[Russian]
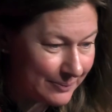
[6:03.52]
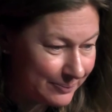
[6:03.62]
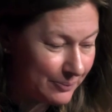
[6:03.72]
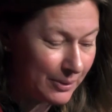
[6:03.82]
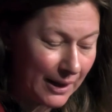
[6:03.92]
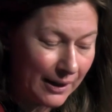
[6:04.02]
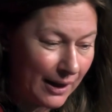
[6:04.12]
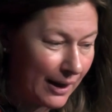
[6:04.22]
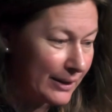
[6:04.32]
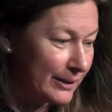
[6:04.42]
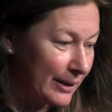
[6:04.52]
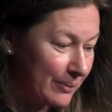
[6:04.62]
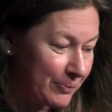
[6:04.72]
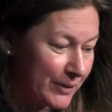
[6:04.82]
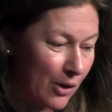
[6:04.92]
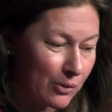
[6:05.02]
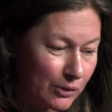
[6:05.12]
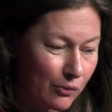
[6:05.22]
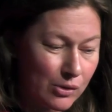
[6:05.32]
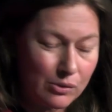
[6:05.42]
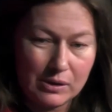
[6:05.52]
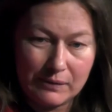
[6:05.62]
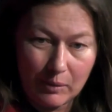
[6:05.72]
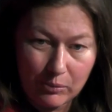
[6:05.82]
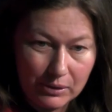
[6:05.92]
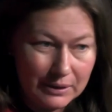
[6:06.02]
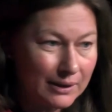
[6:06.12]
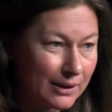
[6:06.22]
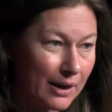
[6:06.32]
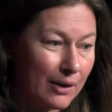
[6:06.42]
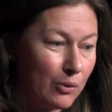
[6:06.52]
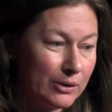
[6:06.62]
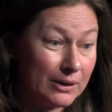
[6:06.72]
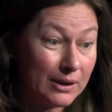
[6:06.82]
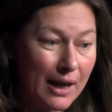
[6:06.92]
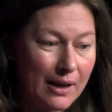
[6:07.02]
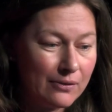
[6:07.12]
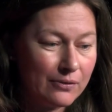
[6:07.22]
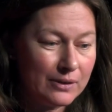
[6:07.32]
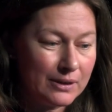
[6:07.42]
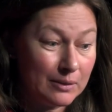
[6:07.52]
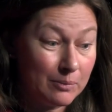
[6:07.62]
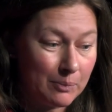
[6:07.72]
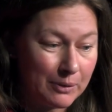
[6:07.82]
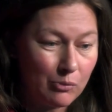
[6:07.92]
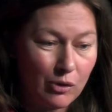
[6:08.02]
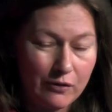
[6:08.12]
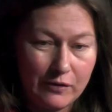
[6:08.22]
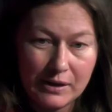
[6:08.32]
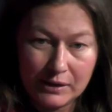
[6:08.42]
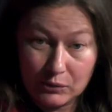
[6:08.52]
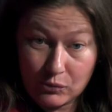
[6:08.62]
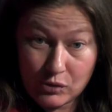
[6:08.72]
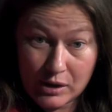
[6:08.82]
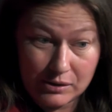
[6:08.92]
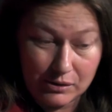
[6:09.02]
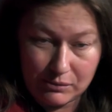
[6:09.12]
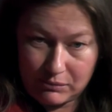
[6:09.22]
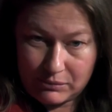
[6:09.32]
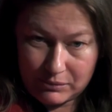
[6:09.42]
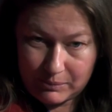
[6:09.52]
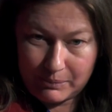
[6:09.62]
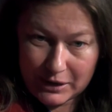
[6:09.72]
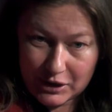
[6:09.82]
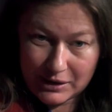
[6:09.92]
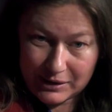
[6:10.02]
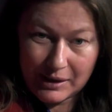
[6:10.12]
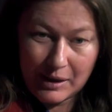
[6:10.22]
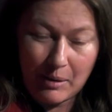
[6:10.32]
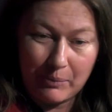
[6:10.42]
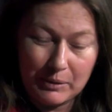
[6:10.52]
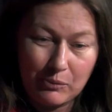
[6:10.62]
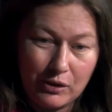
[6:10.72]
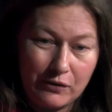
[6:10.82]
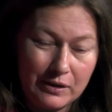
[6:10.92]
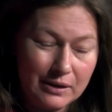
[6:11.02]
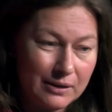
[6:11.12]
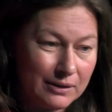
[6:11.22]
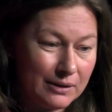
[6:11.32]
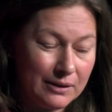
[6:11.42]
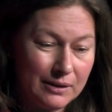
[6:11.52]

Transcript: была какая-то, какой-то воздух свободы, какой-то драйв, и это был прямой эфир, это ужасно бодрит. Ну да, прямой эфир. Да,